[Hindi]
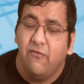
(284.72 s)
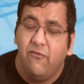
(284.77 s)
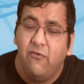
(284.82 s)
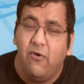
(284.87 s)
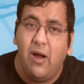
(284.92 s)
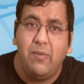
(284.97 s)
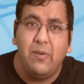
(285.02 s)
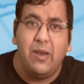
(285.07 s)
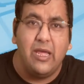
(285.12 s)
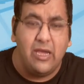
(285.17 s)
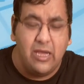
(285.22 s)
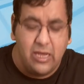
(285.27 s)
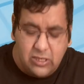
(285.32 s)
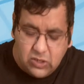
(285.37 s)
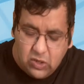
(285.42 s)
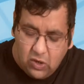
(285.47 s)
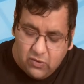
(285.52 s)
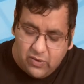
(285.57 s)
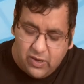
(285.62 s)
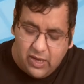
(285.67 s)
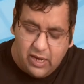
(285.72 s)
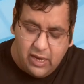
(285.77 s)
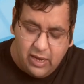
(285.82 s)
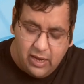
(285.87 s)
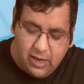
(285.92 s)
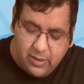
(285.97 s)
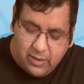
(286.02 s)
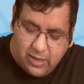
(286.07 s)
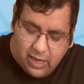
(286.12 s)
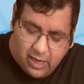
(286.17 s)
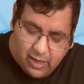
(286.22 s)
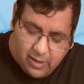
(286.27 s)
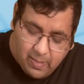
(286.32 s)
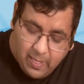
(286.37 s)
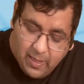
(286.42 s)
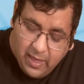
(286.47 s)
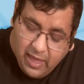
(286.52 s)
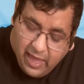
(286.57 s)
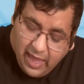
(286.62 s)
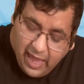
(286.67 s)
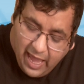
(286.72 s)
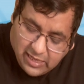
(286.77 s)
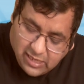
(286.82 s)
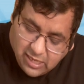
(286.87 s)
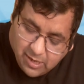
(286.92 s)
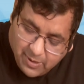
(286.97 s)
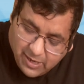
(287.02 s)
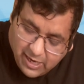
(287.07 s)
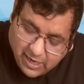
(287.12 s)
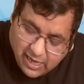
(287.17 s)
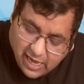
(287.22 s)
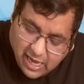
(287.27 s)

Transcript: वो आप लिख के सॉल्व करेंगे ठीक है ऐसी बेटा